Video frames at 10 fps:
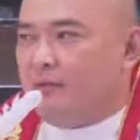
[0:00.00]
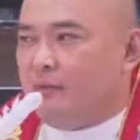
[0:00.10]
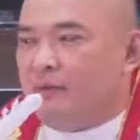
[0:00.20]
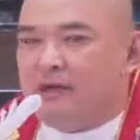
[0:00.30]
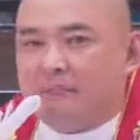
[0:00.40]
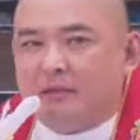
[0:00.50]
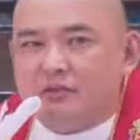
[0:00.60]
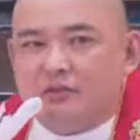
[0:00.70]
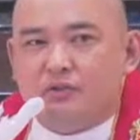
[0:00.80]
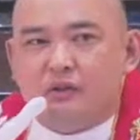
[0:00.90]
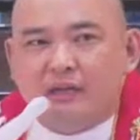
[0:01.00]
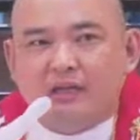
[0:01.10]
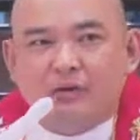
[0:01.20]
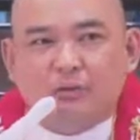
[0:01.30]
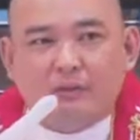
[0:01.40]
we are mature and
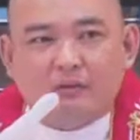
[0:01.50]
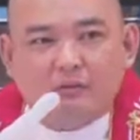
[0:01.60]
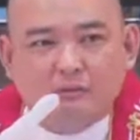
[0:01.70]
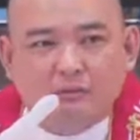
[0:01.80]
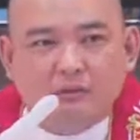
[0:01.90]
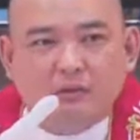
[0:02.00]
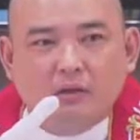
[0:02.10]
know what to do.